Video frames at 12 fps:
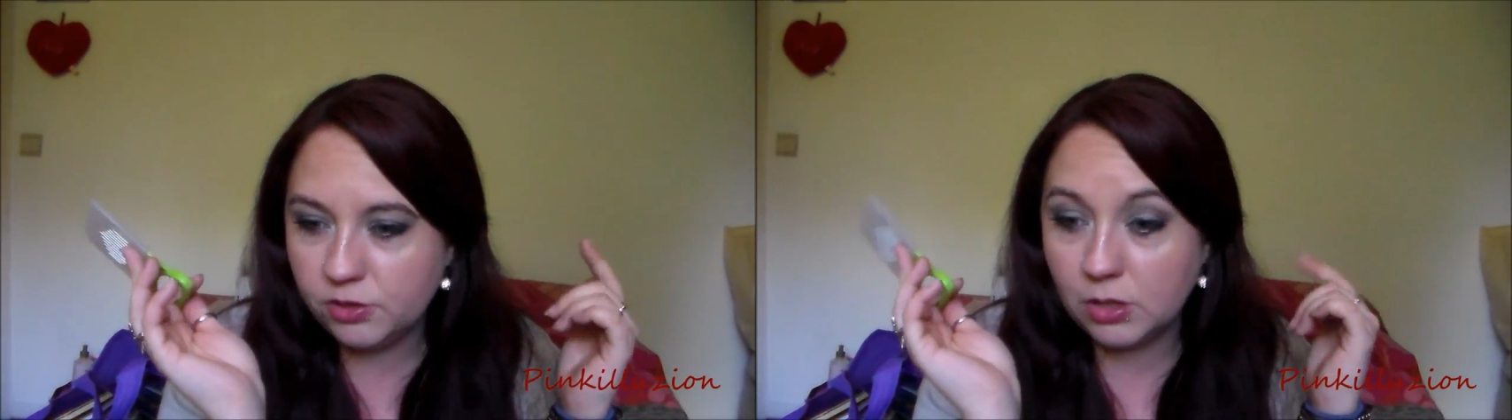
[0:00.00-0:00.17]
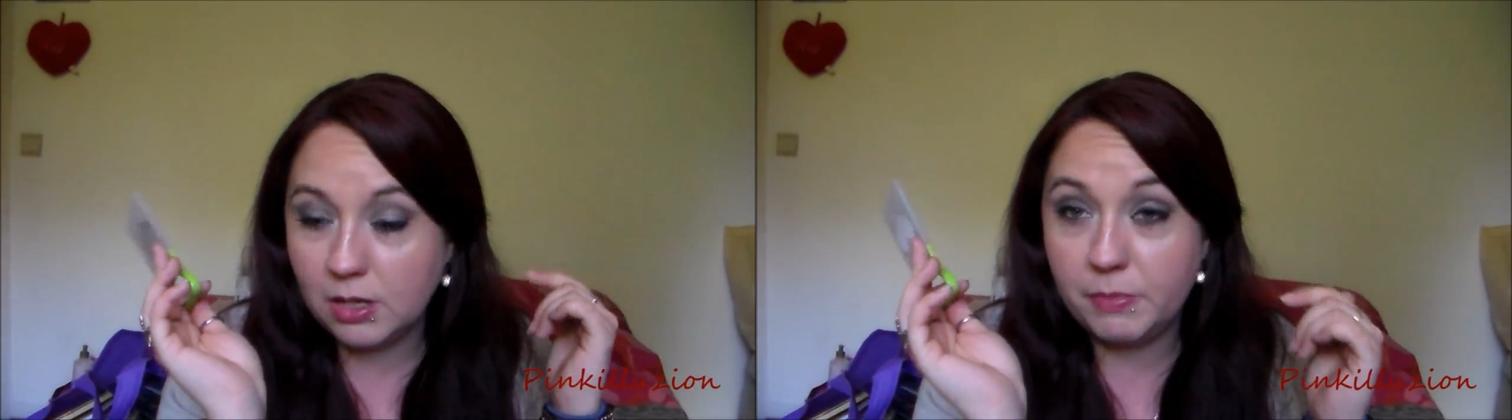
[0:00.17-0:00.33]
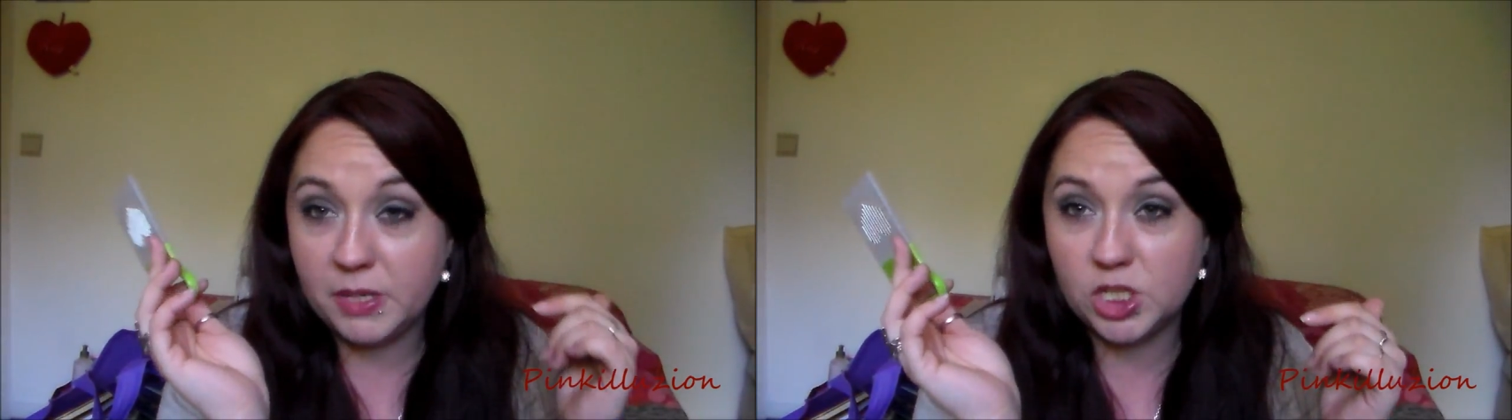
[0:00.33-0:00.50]

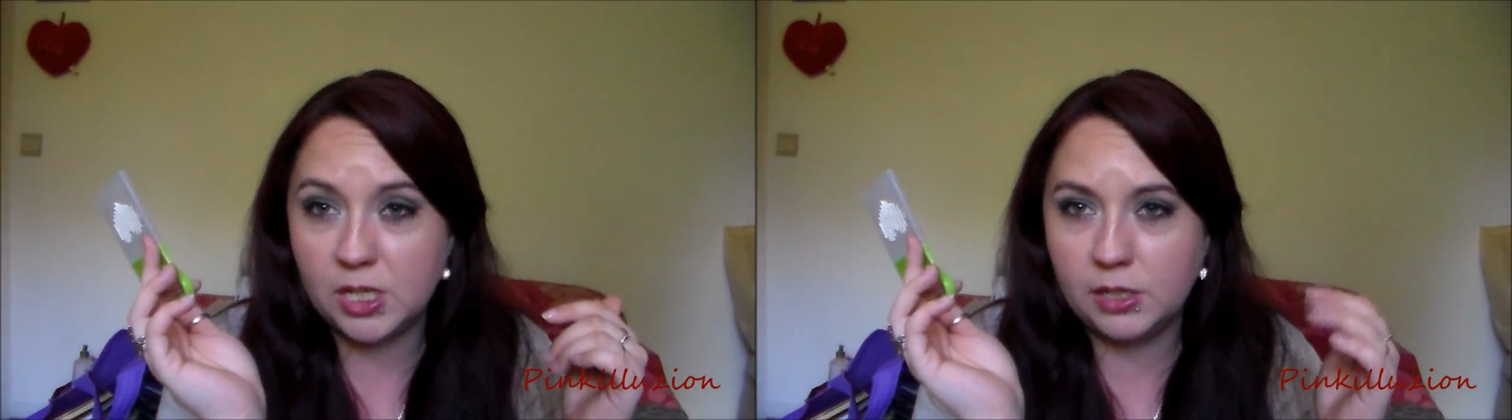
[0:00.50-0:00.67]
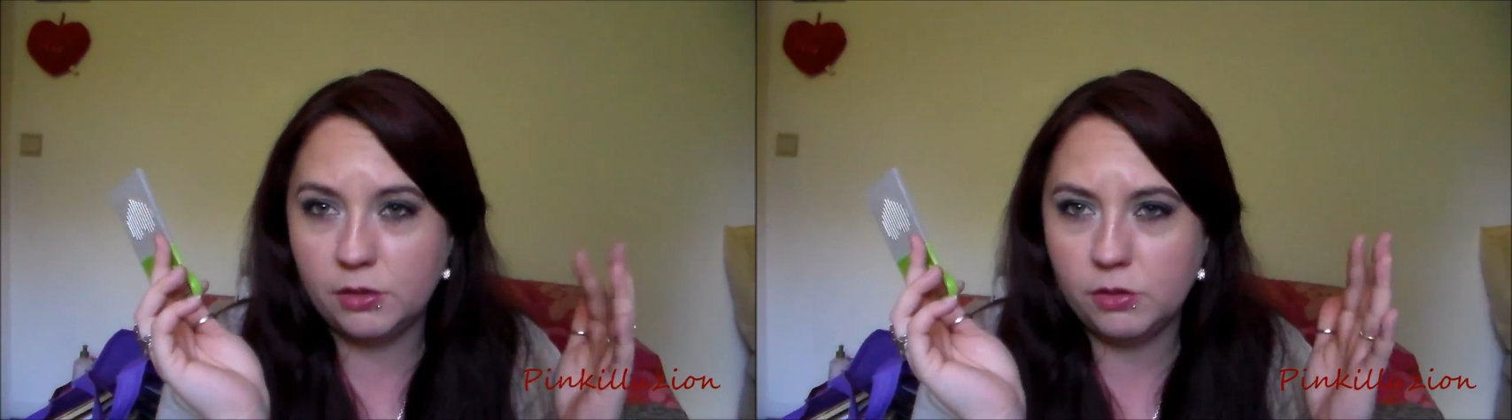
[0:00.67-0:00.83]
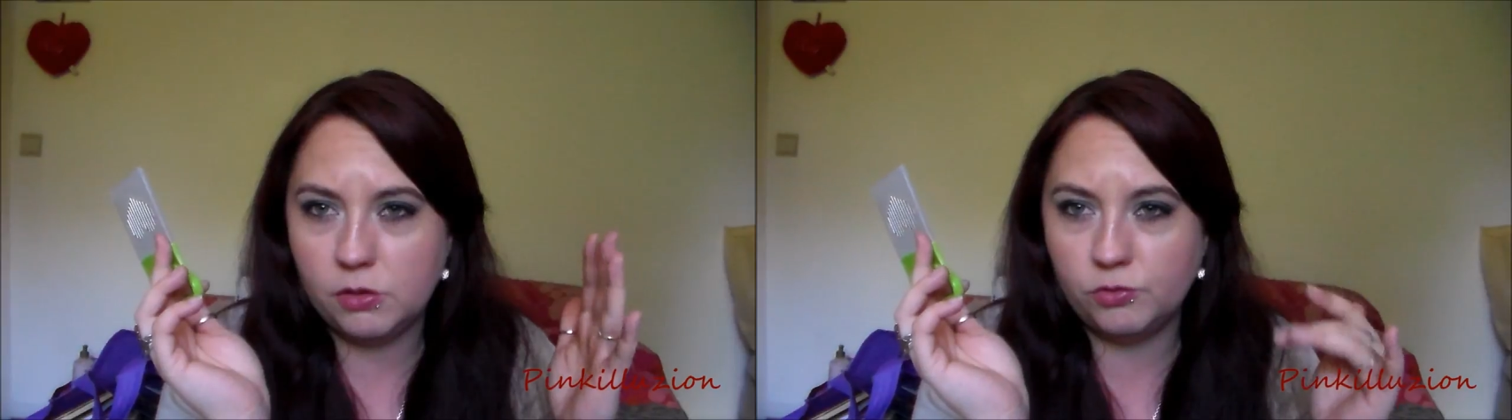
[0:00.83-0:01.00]
sur la page
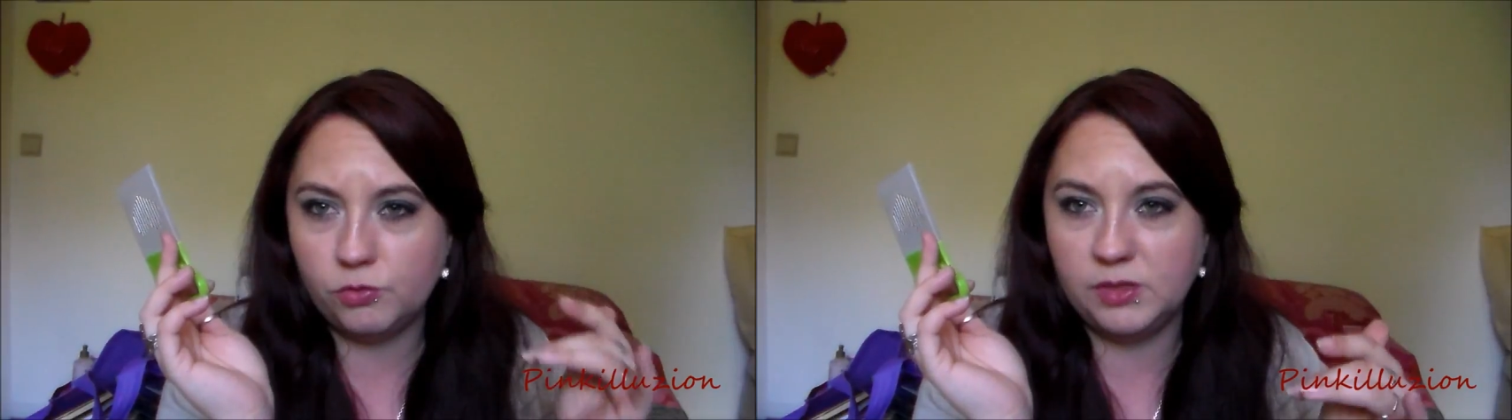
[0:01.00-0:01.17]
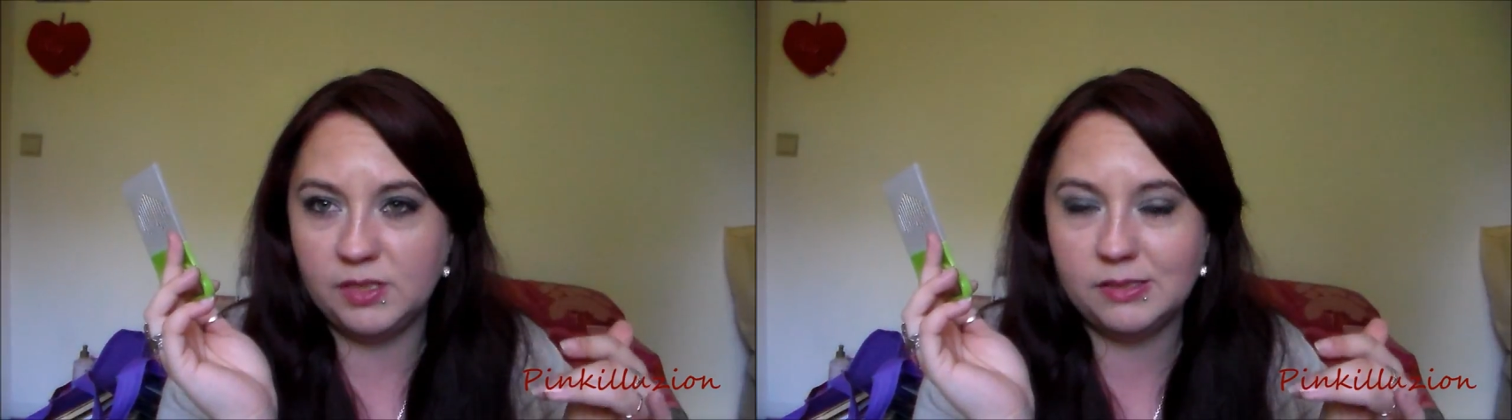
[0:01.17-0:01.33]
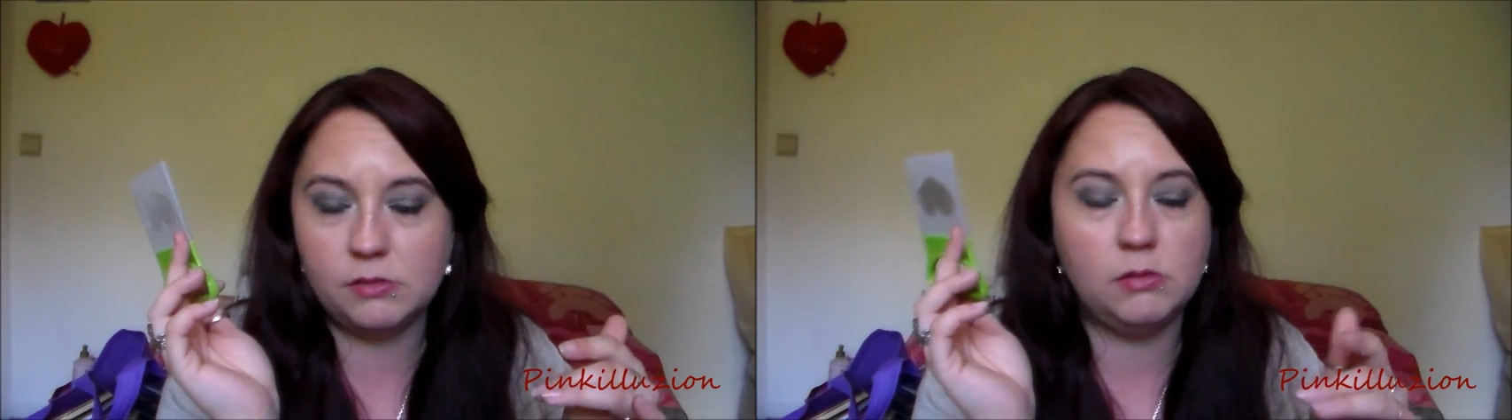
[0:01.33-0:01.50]
d'accueil quand on
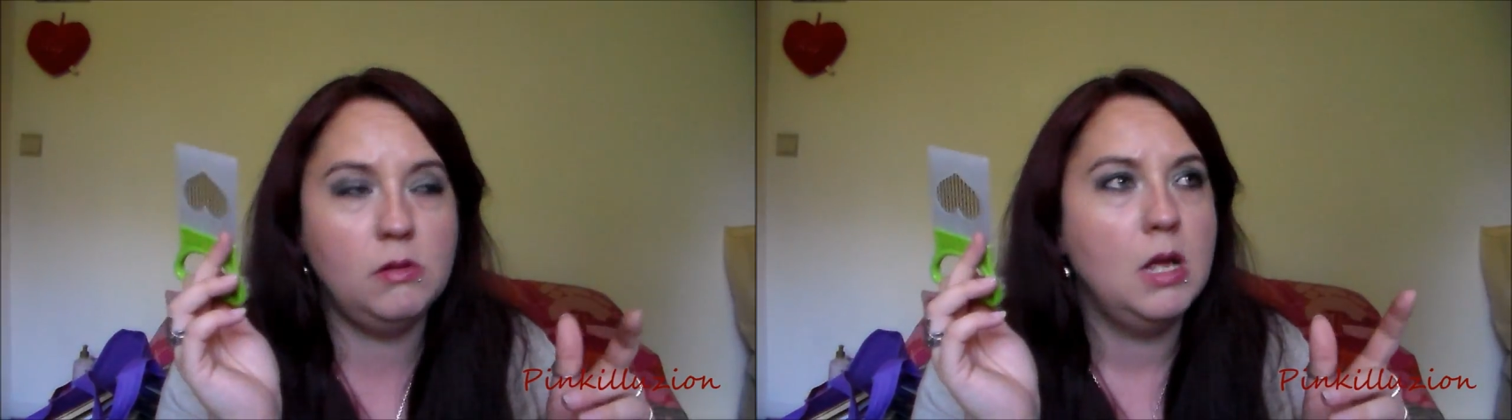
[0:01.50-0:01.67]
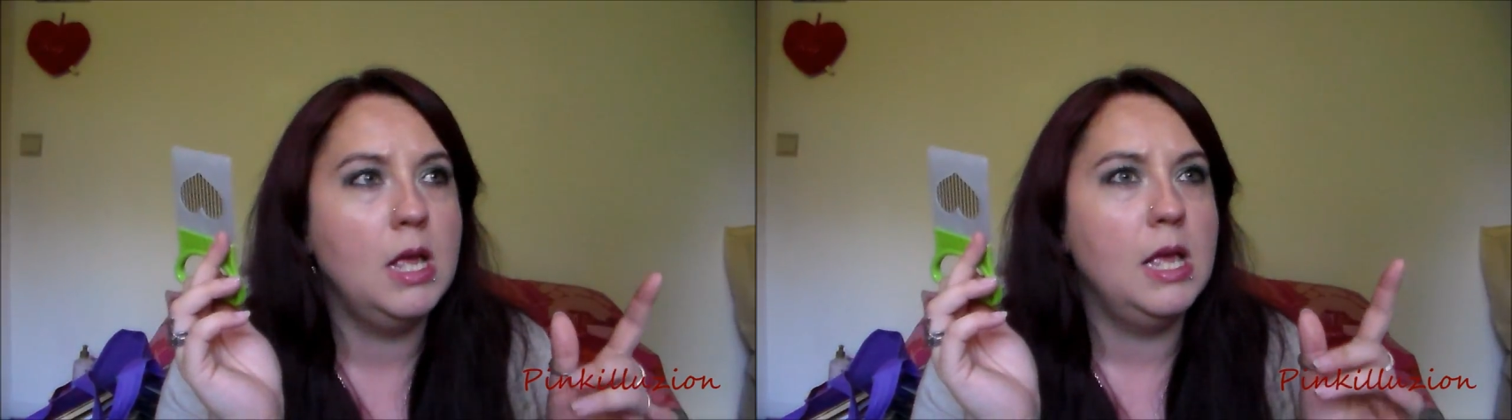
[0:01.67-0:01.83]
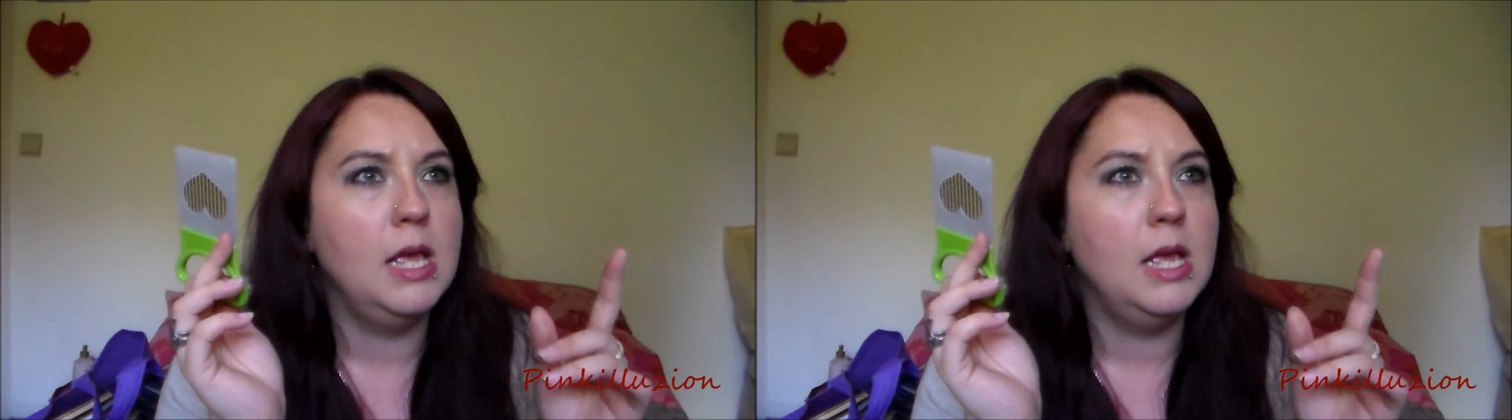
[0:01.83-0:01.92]
descend.